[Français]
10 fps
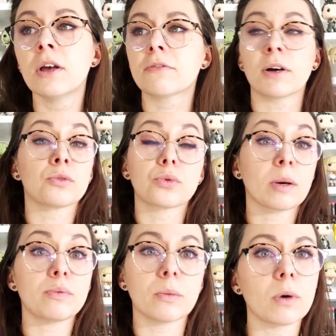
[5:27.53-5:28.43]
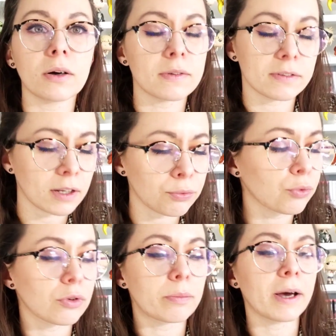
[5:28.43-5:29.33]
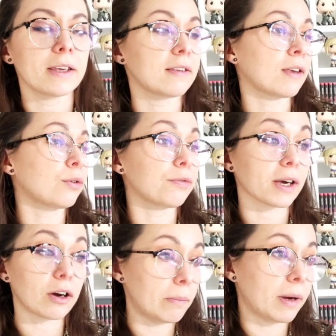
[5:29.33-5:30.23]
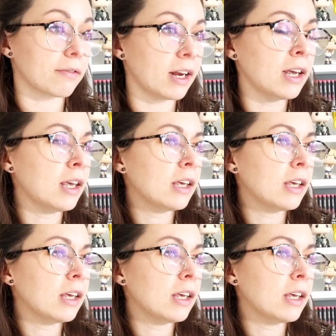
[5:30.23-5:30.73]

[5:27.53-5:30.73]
Enfin en tout cas pour moi ça ne fonctionne pas, ils essayent de faire comme Marvel